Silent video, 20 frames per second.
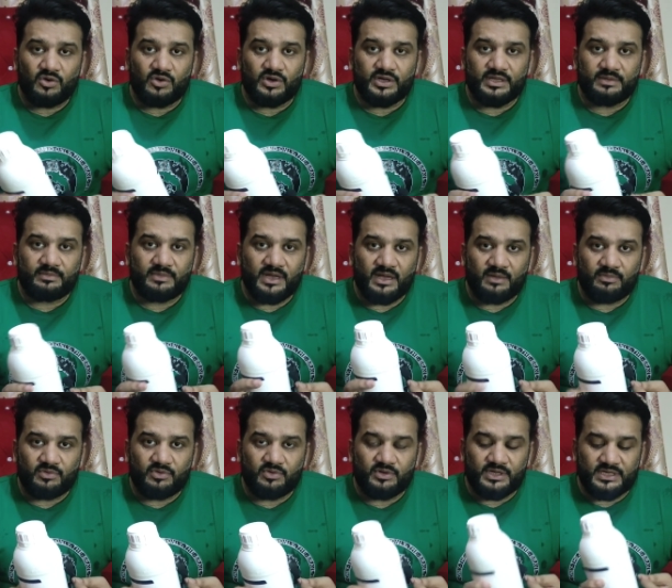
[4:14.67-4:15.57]
और ये मैं
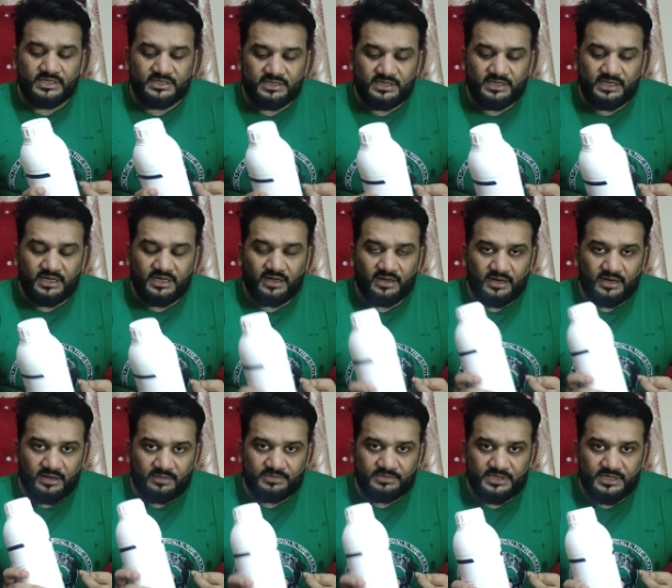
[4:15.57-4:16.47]
आपको इसलिए
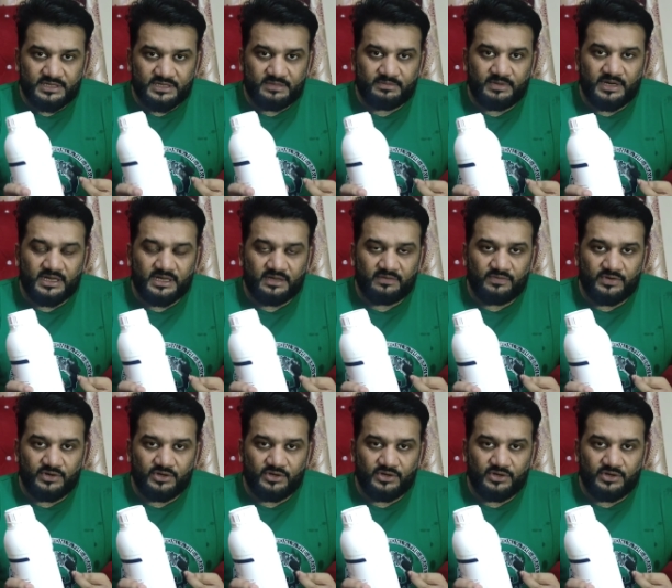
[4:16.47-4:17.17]
आराम से नीचे बैठ के